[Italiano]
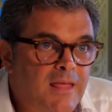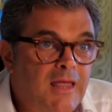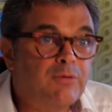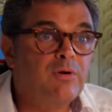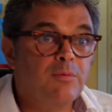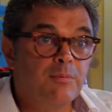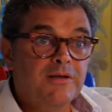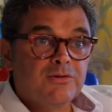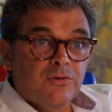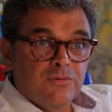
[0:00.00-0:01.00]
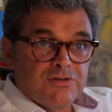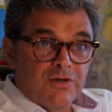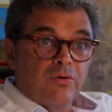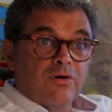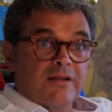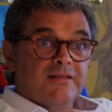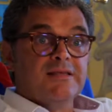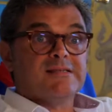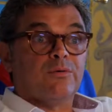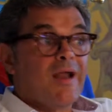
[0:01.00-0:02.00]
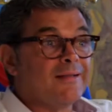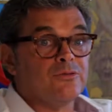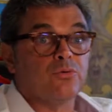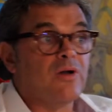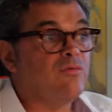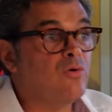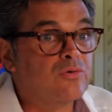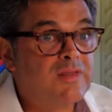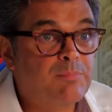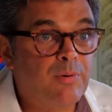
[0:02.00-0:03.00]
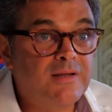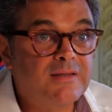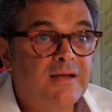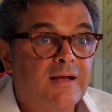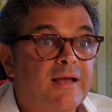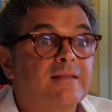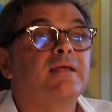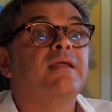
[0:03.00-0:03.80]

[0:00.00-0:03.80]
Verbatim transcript: In quel momento si concretizza un atto, una volontà politica che è di